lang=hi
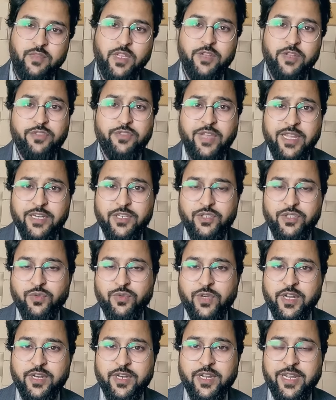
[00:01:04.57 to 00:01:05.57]
then
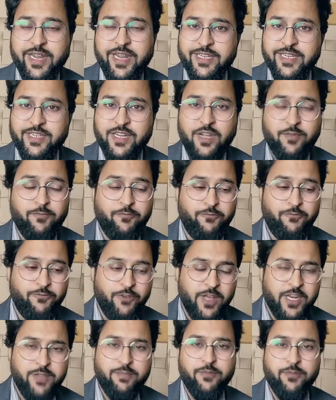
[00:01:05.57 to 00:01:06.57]
you can get a
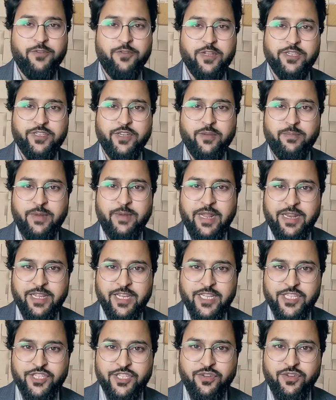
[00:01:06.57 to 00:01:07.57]
very professional
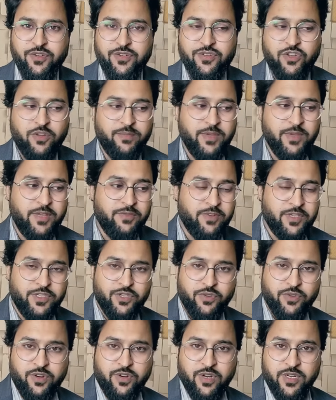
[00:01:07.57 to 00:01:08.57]
planning engineer job even
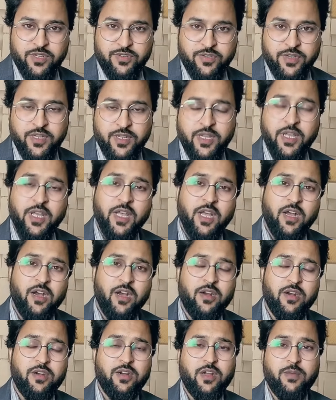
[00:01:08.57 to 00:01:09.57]
your country
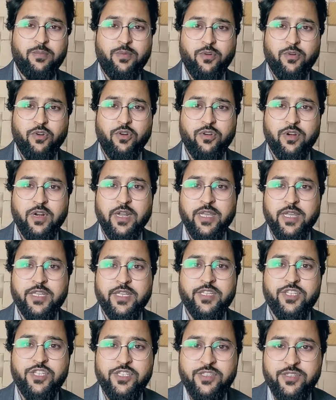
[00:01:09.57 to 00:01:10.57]
or abroad
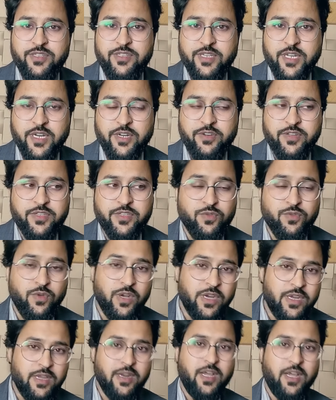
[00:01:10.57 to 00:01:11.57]
like GCC country so
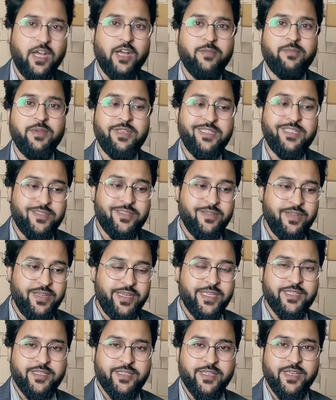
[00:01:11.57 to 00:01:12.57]
अगर आप इस
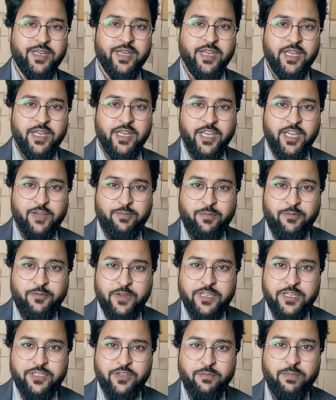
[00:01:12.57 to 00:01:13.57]
तरीके से एक
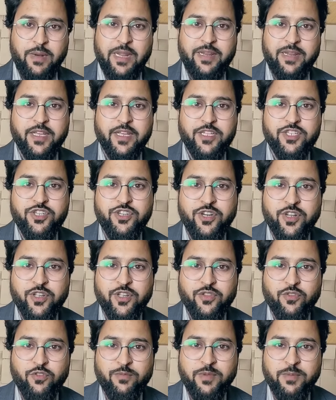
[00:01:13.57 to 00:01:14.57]
प्रोफेशनल प्लानिंग इंजीनियर
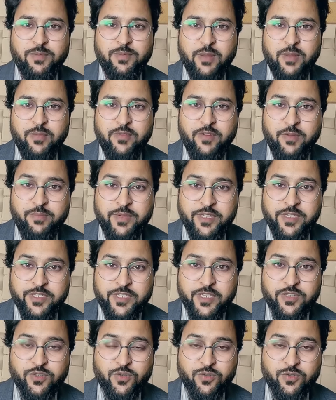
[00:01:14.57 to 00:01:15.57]
के तौर पे प्रानाग्रा पी
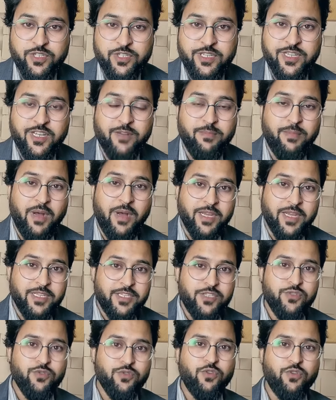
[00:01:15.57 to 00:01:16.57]
सिक्स को सीखकर बाकी
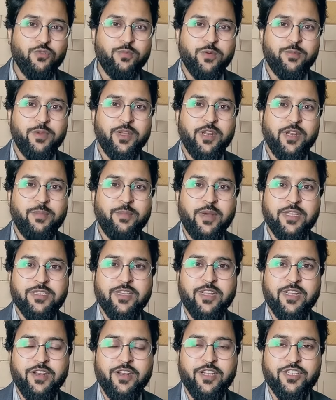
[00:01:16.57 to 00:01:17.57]
चीज़ों के ऊपर भी ग्रिप
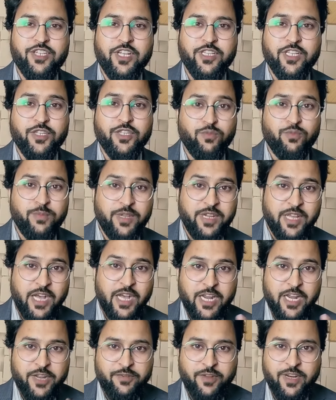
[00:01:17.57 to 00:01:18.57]
हासिल करना चाहते हैं तो मेरे
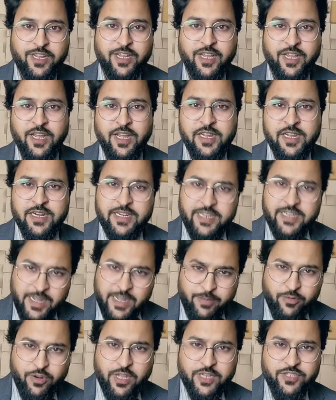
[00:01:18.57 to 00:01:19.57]
आने वाले
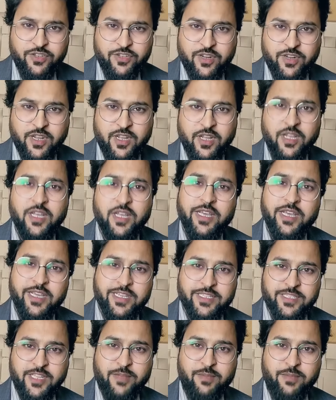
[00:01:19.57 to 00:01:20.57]
डेमो लेक्चर का
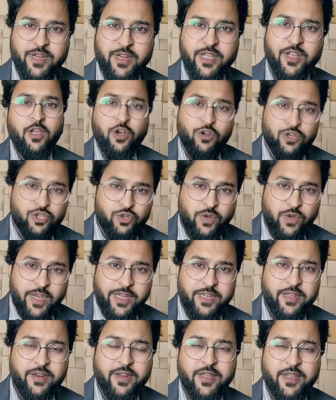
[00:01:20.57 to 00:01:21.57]
हिस्सा बने और
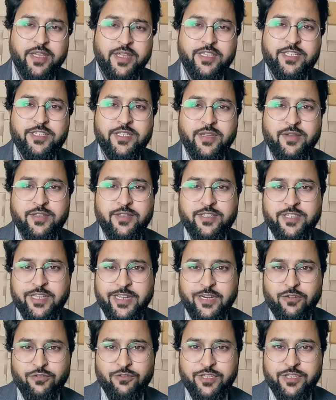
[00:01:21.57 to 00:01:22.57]
ज्वाइन करें इस
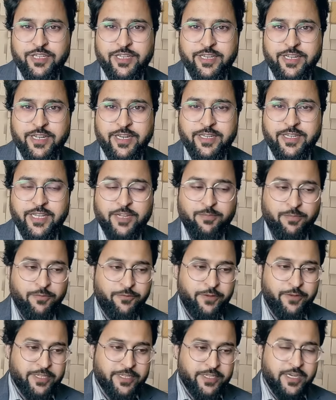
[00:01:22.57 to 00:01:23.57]
स्किल को सीखने के लिए एक
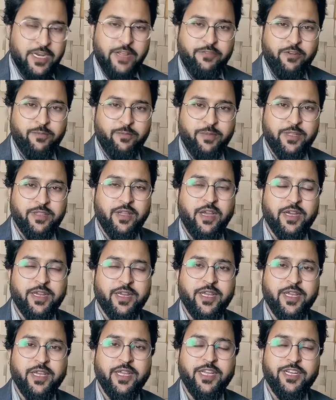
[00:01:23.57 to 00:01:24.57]
प्रोफेशनल लेवल पे
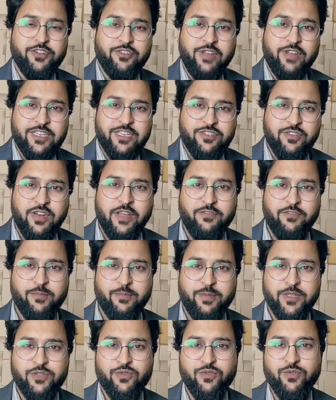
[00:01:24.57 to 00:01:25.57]
ताकि इंटरनेशनल लेवल
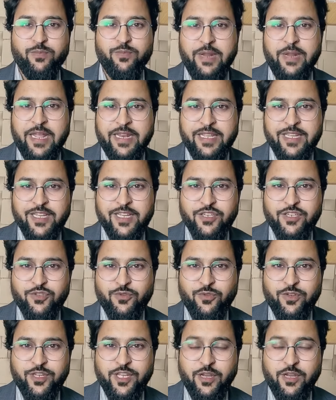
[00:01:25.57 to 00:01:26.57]
पे जो प्लानिंग
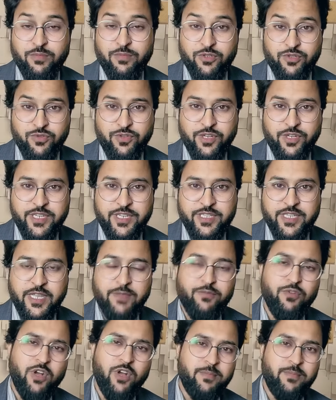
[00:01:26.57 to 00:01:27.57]
कंट्रोल की अपॉर्चुनिटीज़
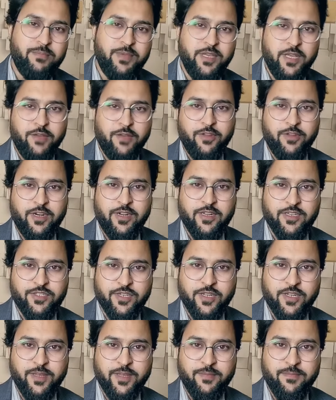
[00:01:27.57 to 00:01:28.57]
हैं वो आप भी अवेल कर
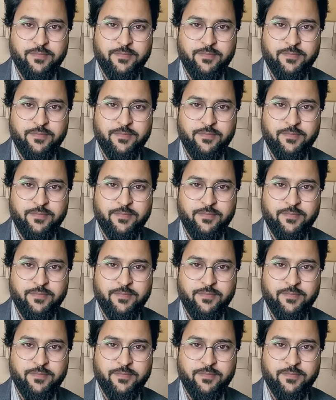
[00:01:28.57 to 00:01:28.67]
सकें